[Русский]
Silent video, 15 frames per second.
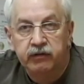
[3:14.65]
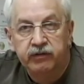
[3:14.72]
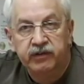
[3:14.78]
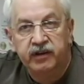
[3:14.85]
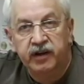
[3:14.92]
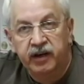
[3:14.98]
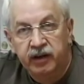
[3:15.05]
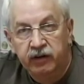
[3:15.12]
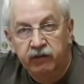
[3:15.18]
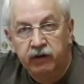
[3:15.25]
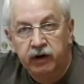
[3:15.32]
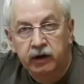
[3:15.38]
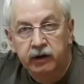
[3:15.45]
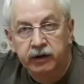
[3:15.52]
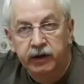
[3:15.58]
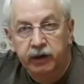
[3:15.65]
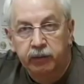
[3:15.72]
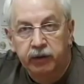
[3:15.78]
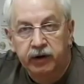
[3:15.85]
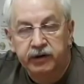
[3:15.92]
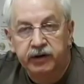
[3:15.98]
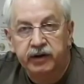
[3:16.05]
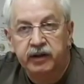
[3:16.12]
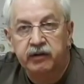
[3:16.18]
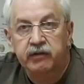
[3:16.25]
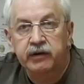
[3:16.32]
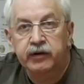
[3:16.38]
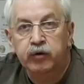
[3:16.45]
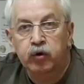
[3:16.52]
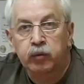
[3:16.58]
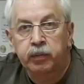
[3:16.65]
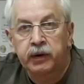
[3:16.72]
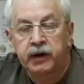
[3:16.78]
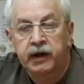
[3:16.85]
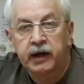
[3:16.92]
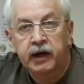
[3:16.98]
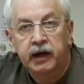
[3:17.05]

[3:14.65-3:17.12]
в Цхинвал, Дамаск и Севастополь